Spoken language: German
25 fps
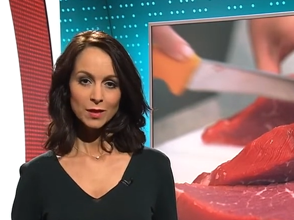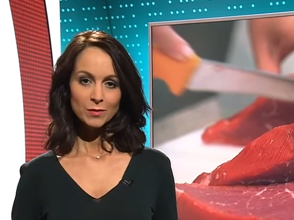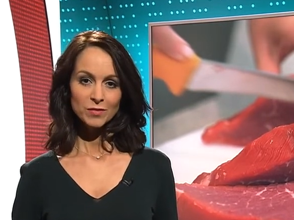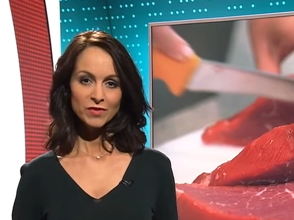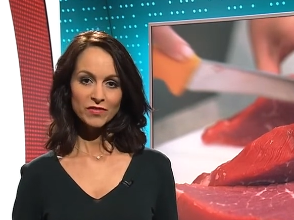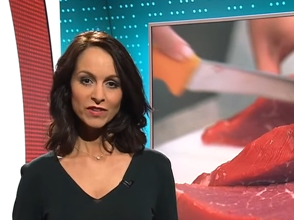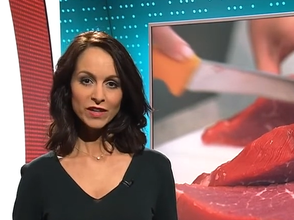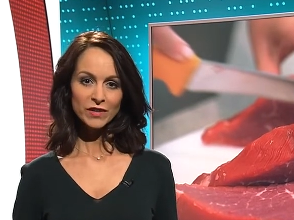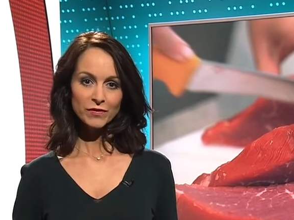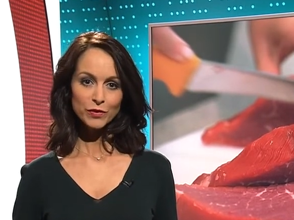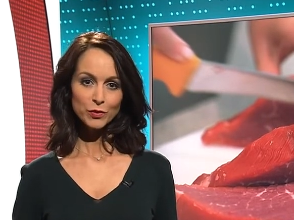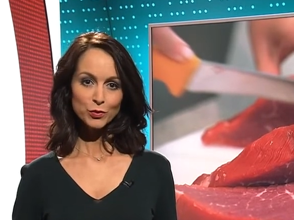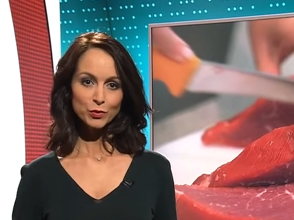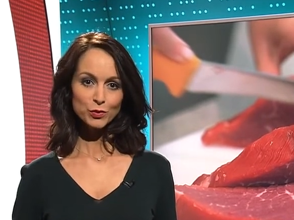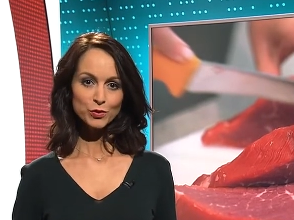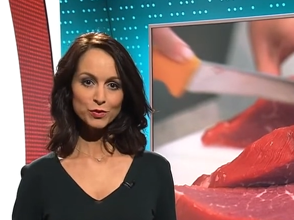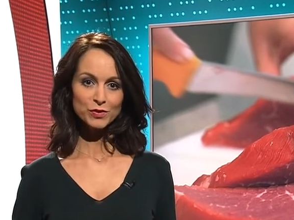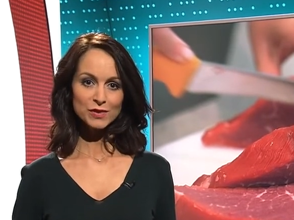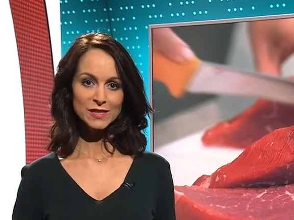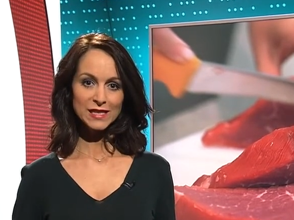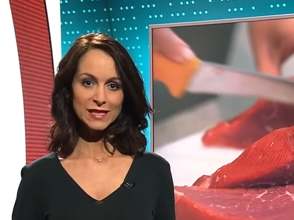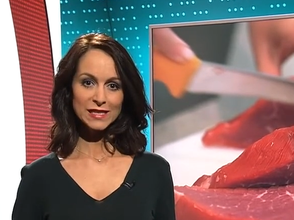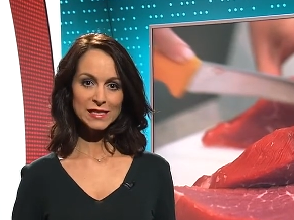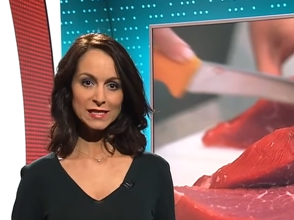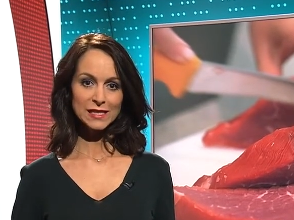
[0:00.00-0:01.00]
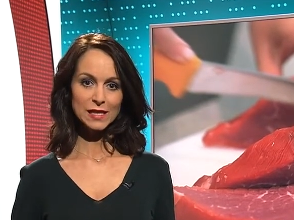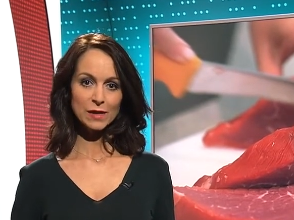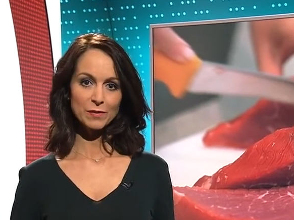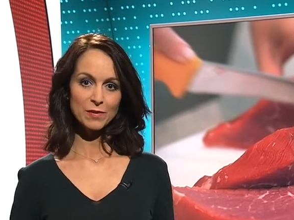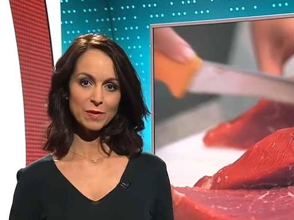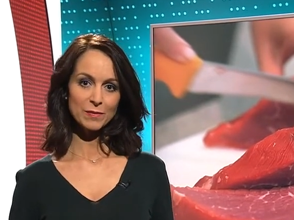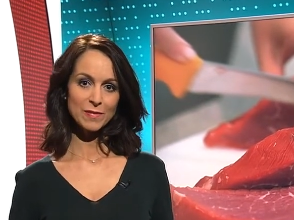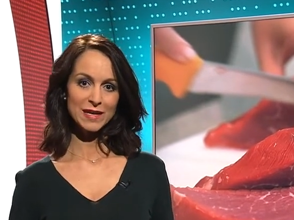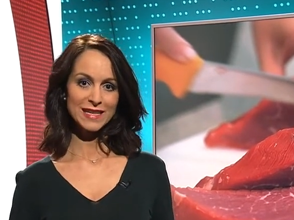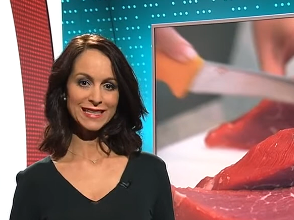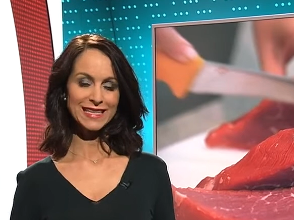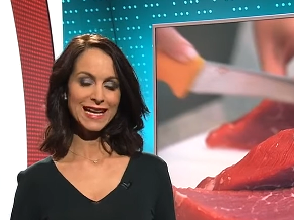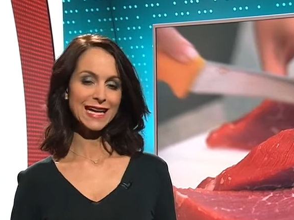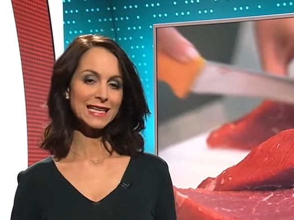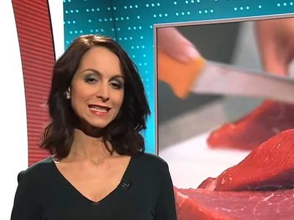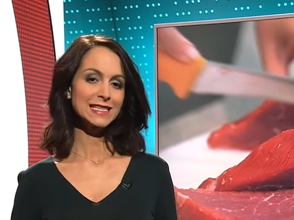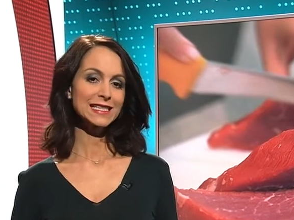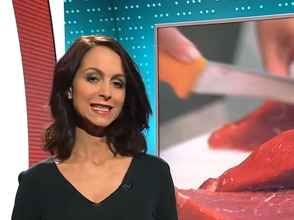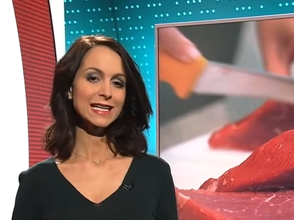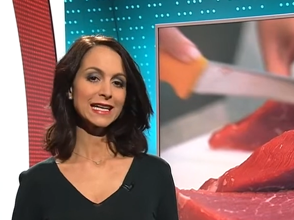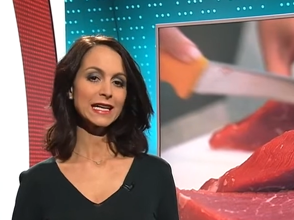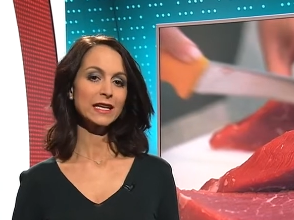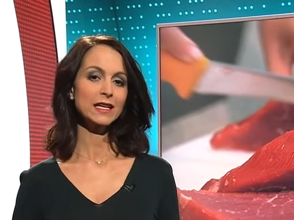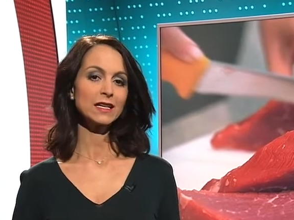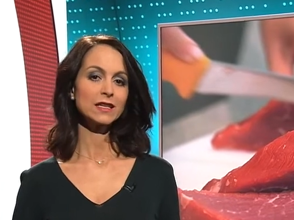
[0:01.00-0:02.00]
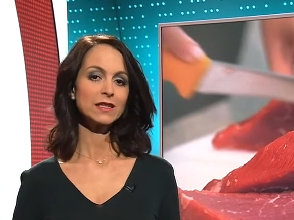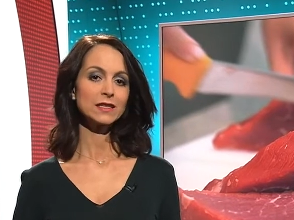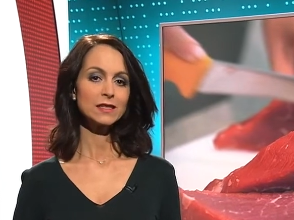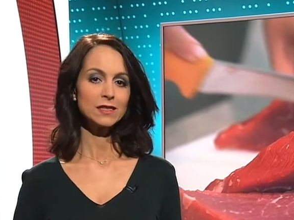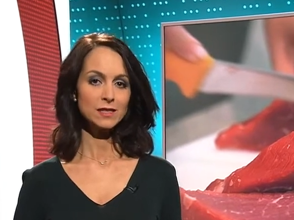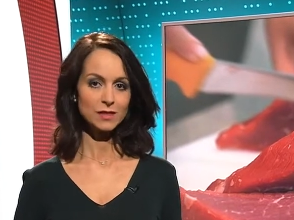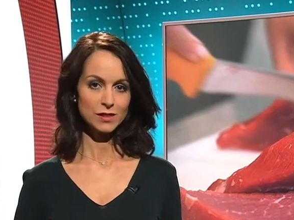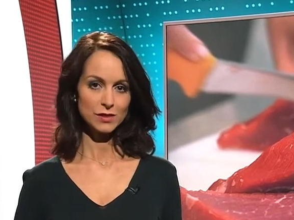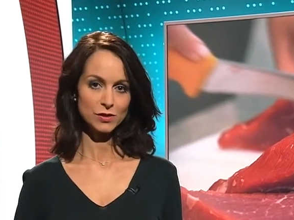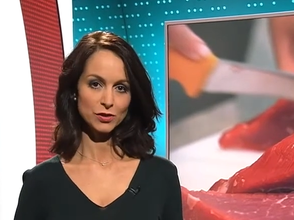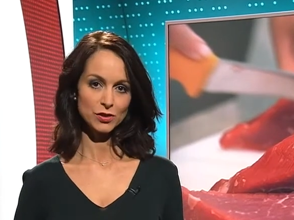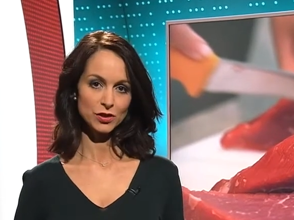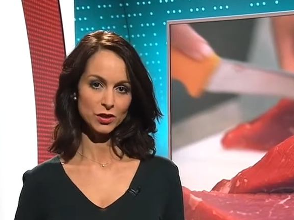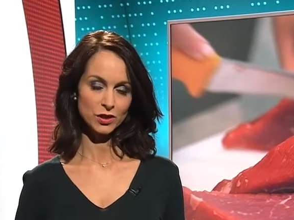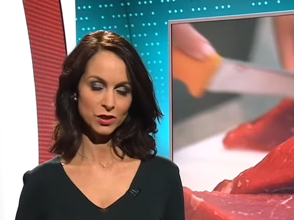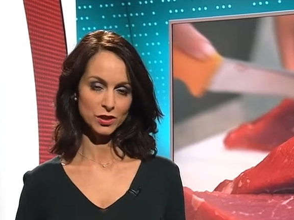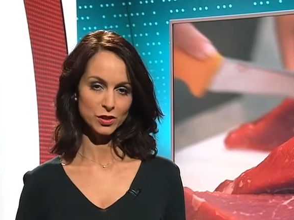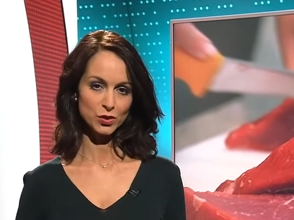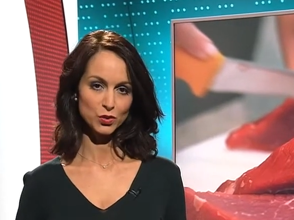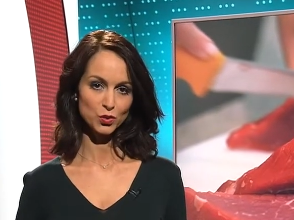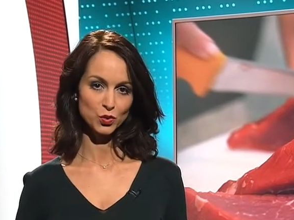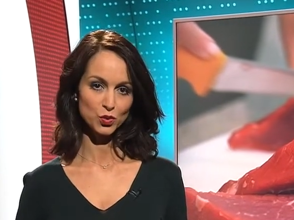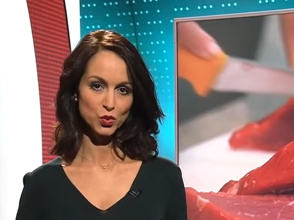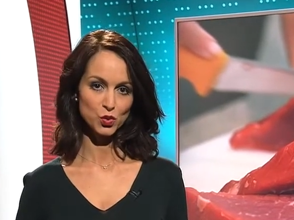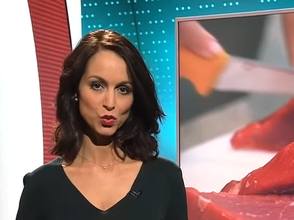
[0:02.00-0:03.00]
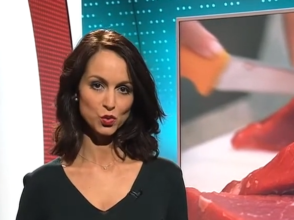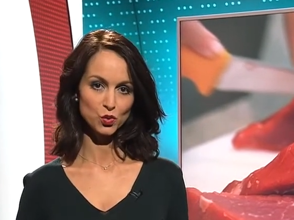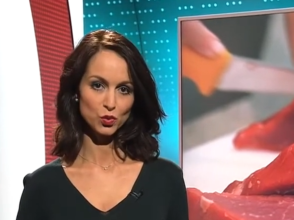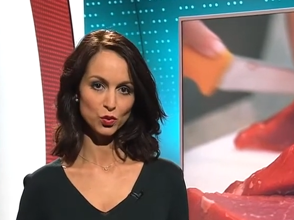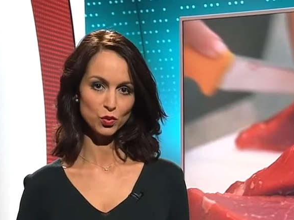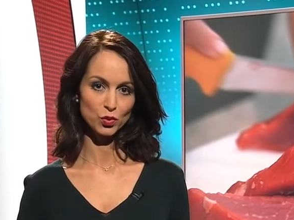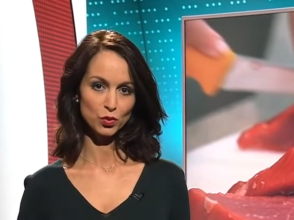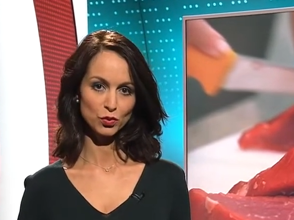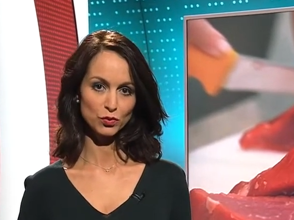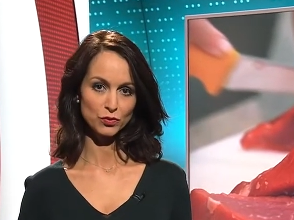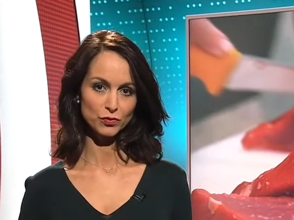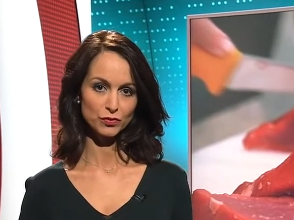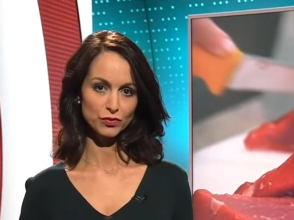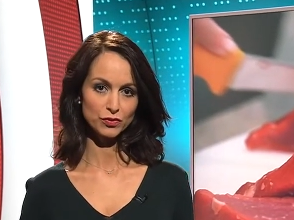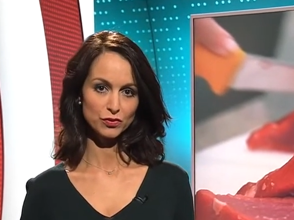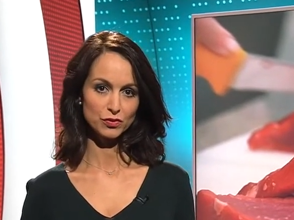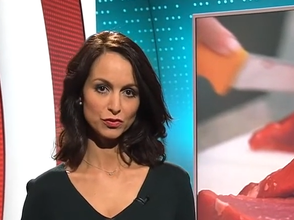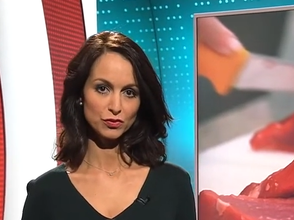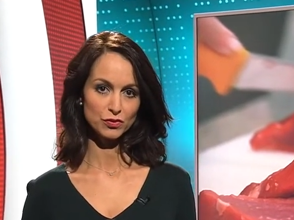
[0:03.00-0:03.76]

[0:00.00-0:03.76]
Bewegen wir uns jetzt aber mal ganz realistisch Richtung Zukunft.